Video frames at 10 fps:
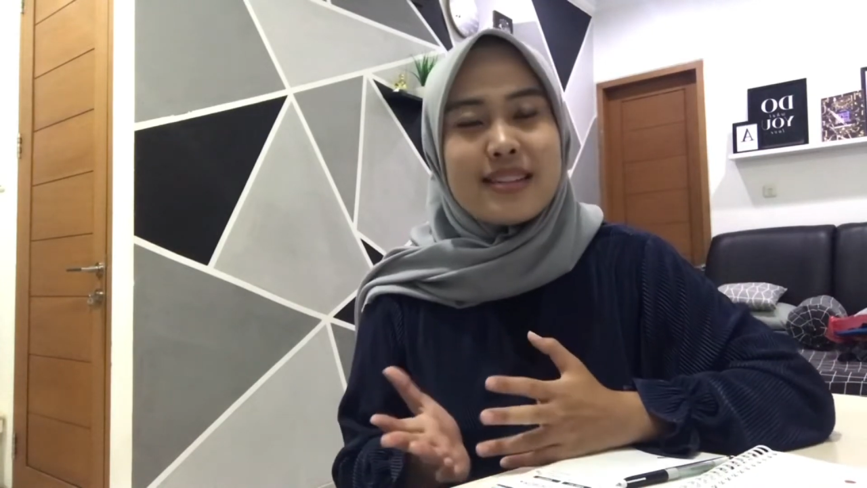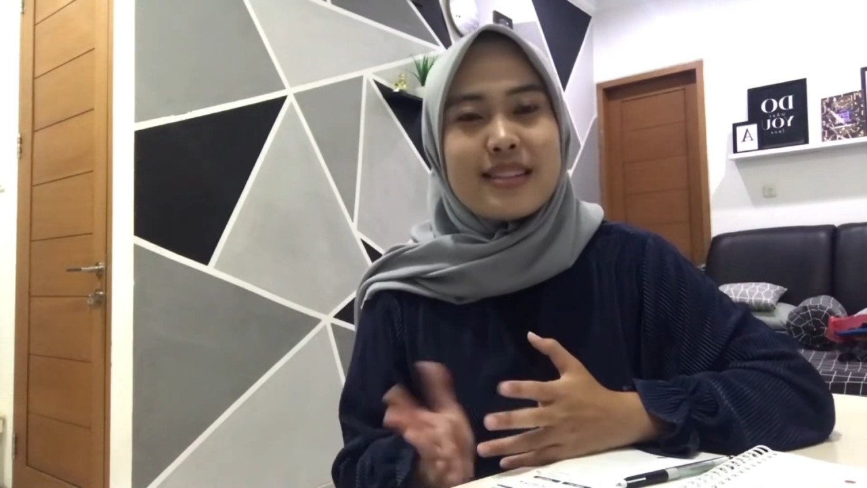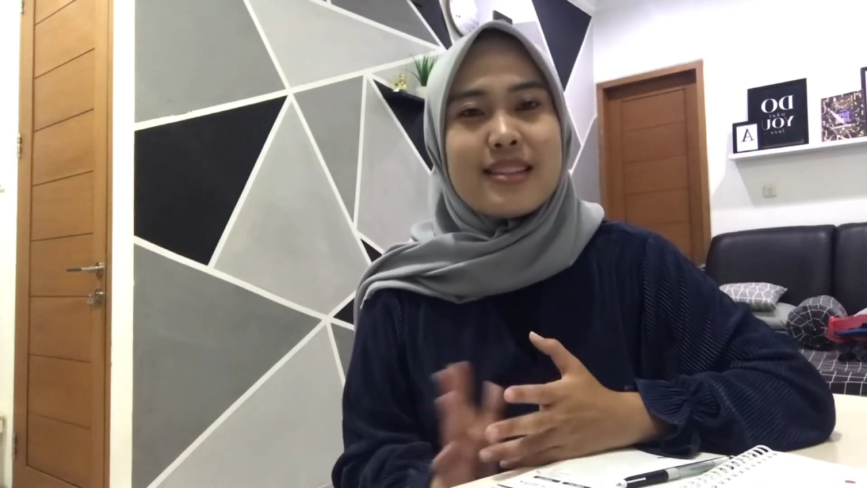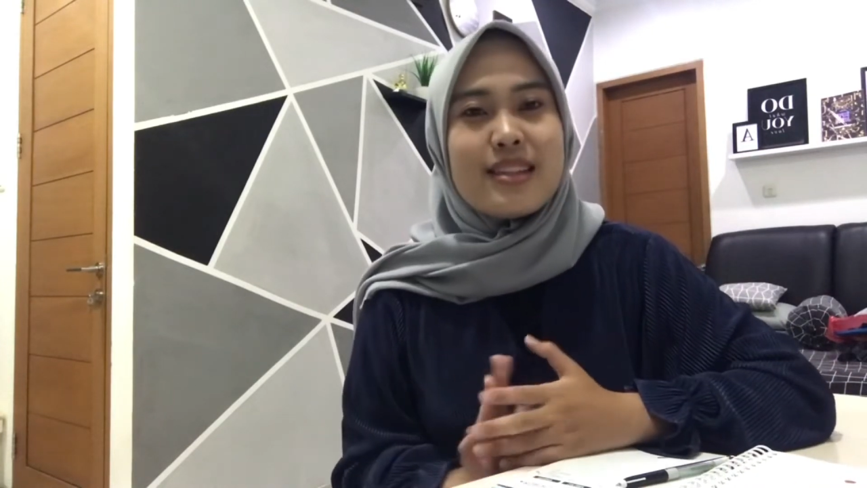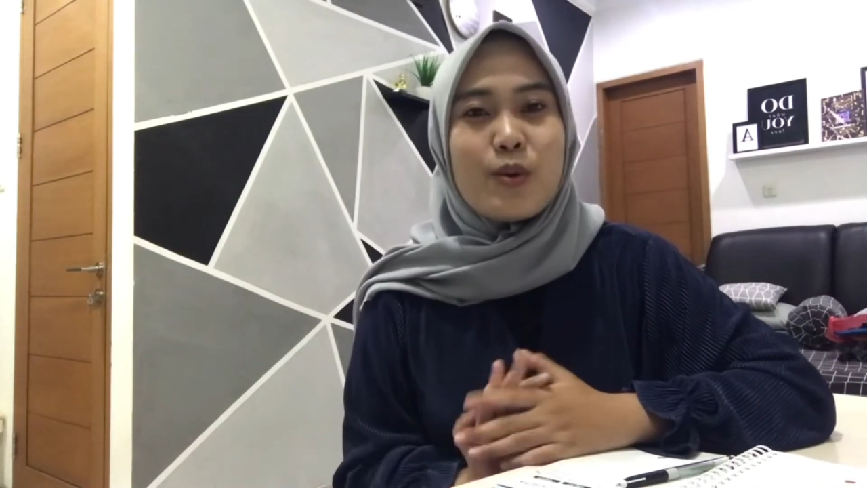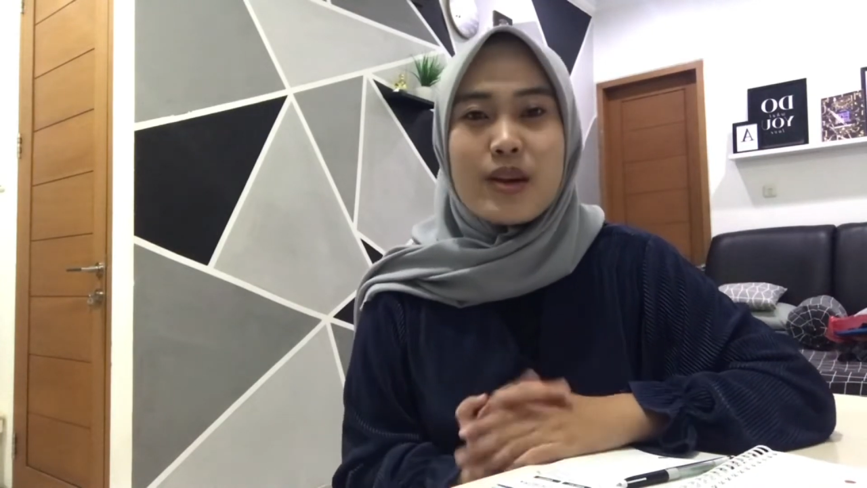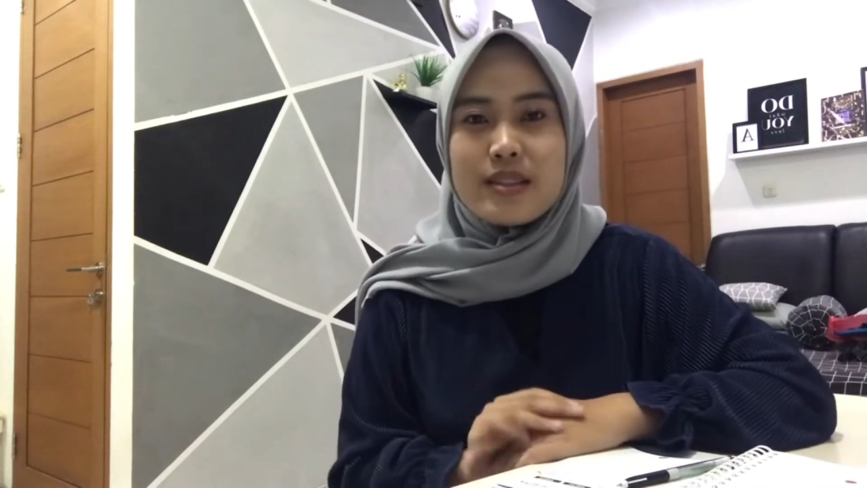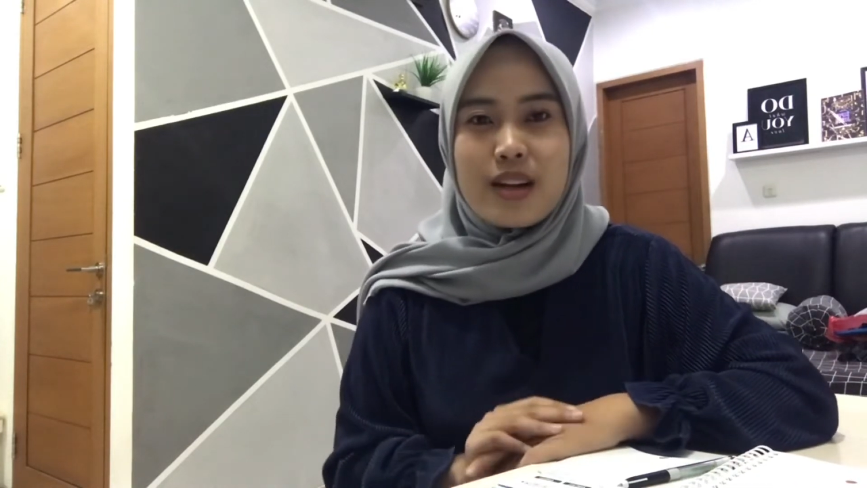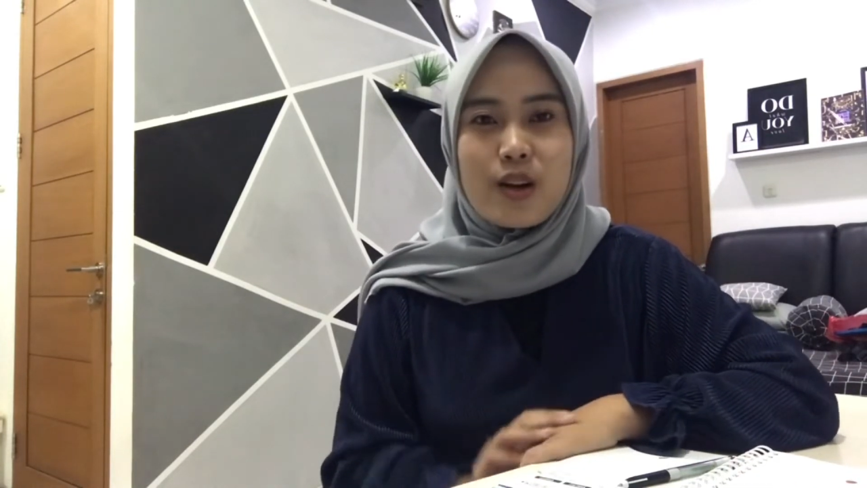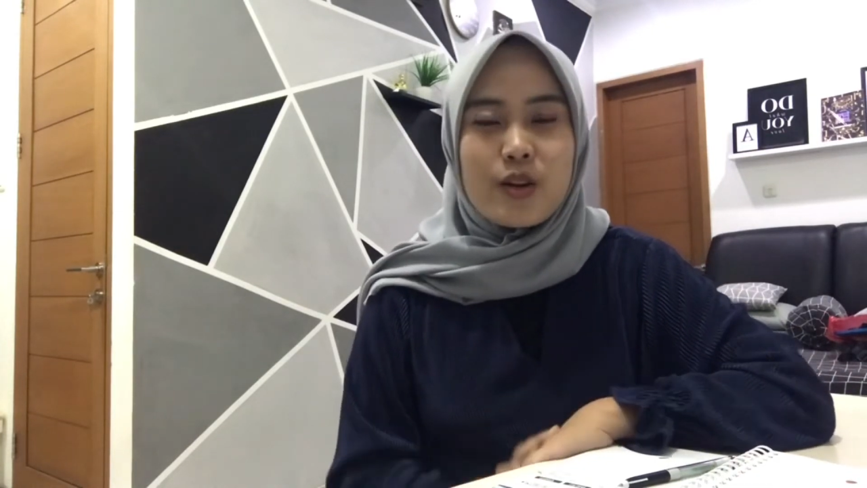sih jadi
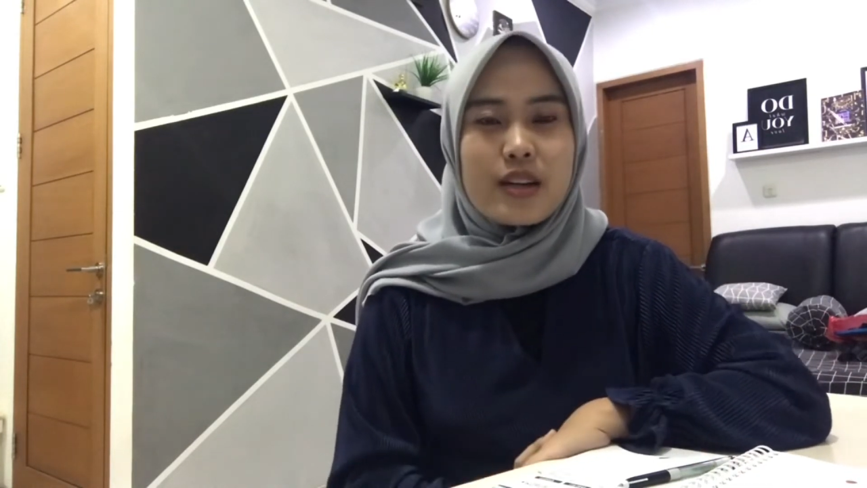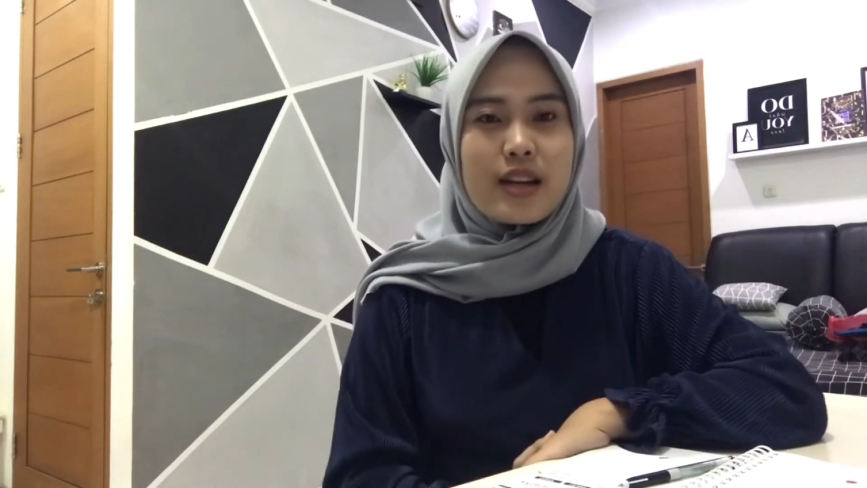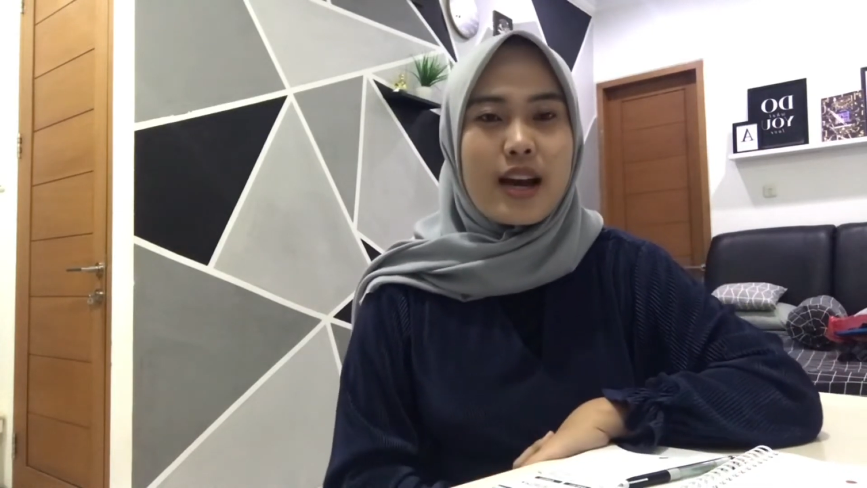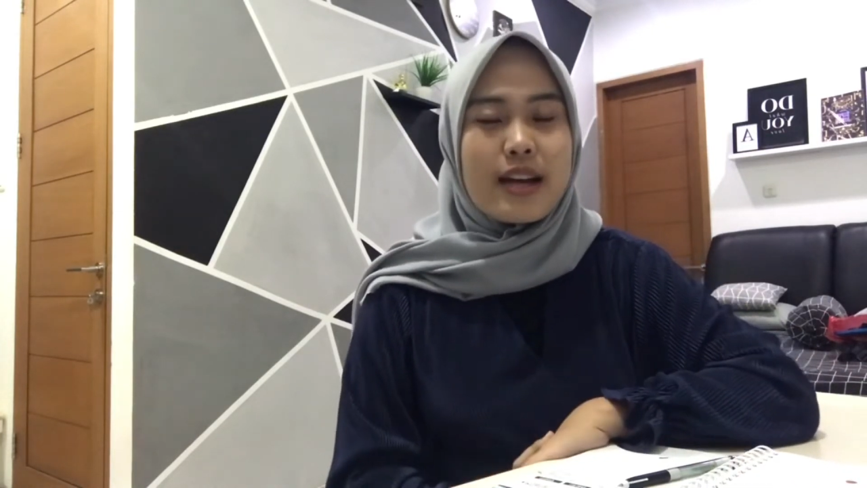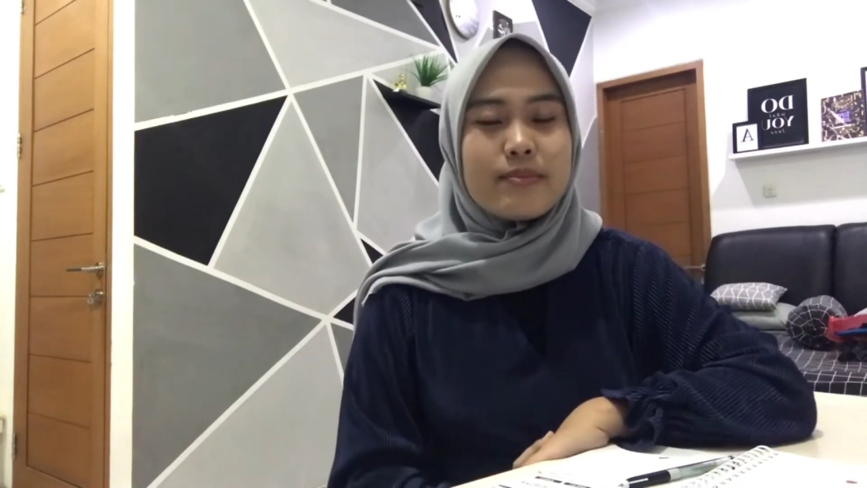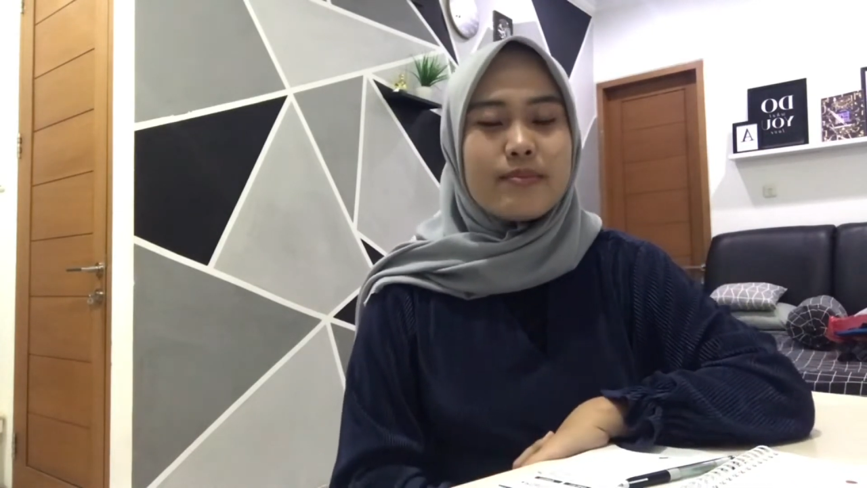wajar kalau deg-degan